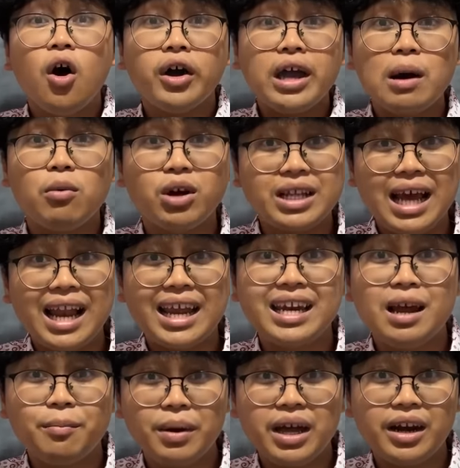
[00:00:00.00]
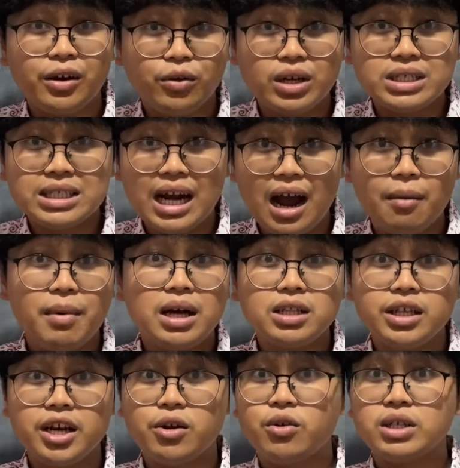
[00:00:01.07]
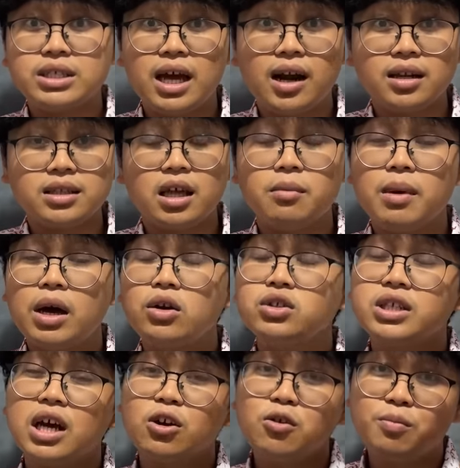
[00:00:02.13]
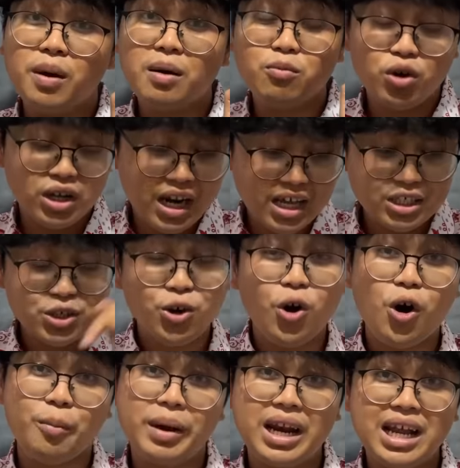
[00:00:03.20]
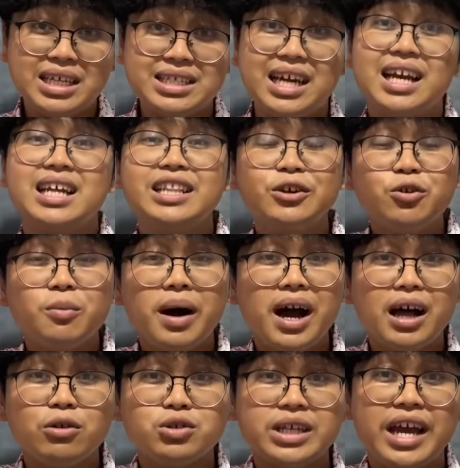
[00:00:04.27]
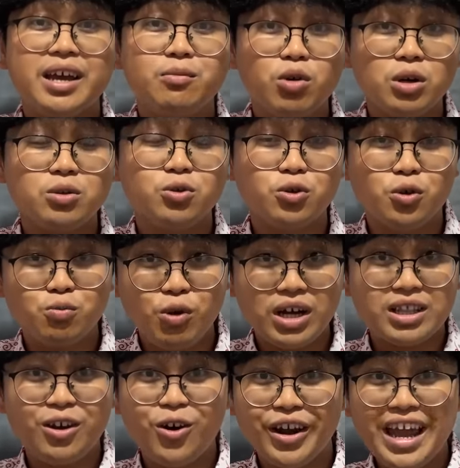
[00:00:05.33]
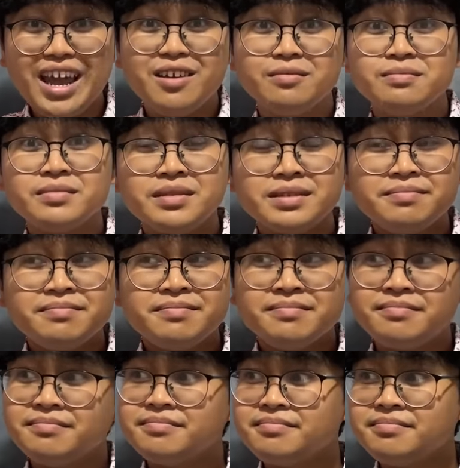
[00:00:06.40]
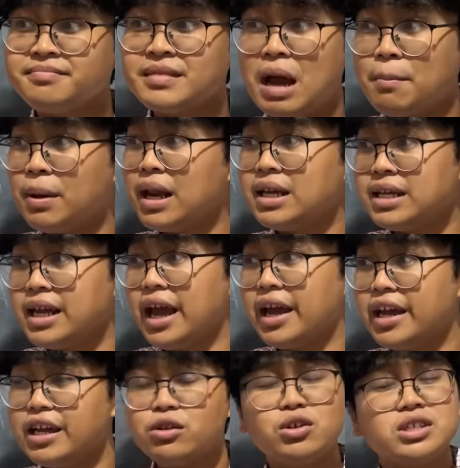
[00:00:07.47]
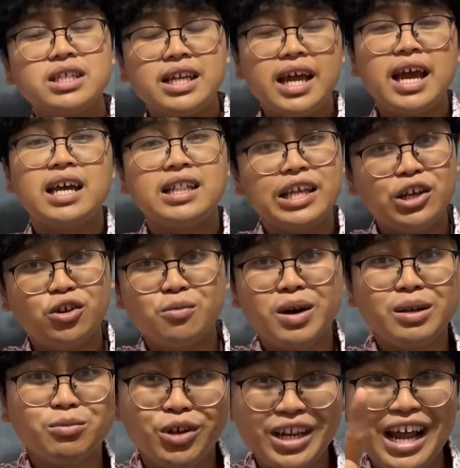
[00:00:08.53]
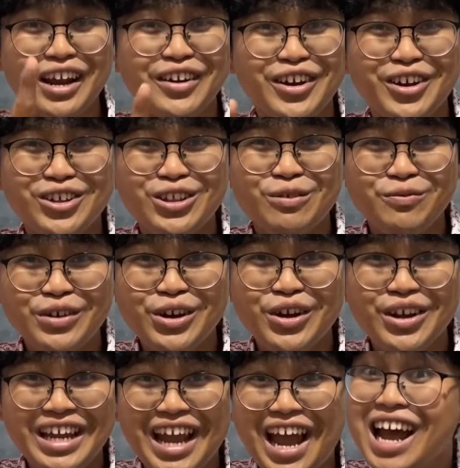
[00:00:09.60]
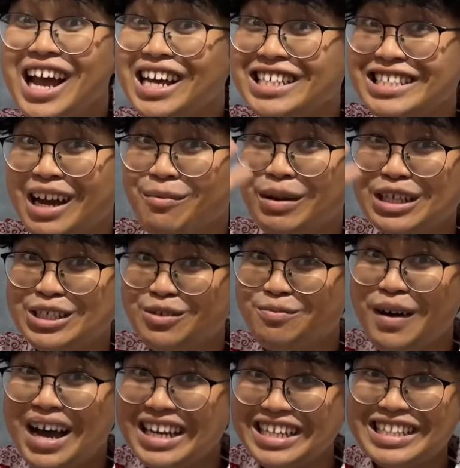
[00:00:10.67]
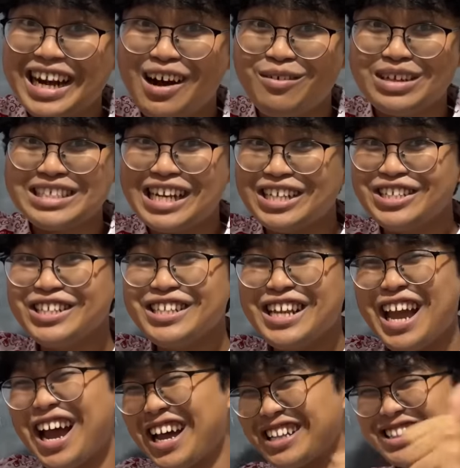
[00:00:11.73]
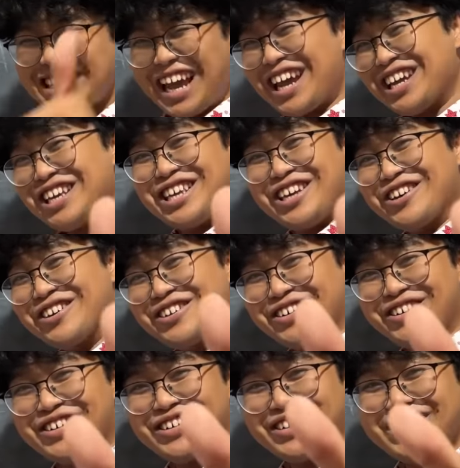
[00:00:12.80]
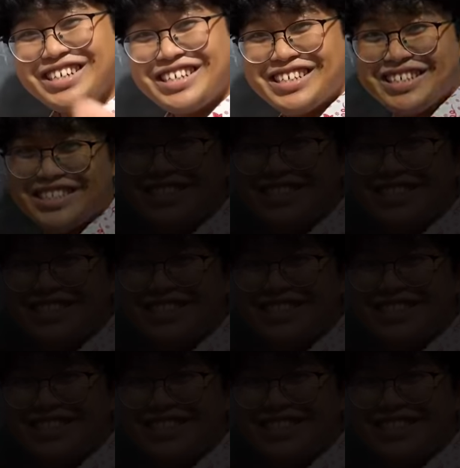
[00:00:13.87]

Oh ya buat kalian yang pengen request drama atau request karakter baru jangan lupa buat langsung komen aja. Nanti aku bakal usahain buat untuk buat, oke? Okay? Hmm, apalagi ya? Itu aja deh. Thank you banget buat kalian yang udah nonton video ini ya. Sampai jumpa di drama selanjutnya. Thank you.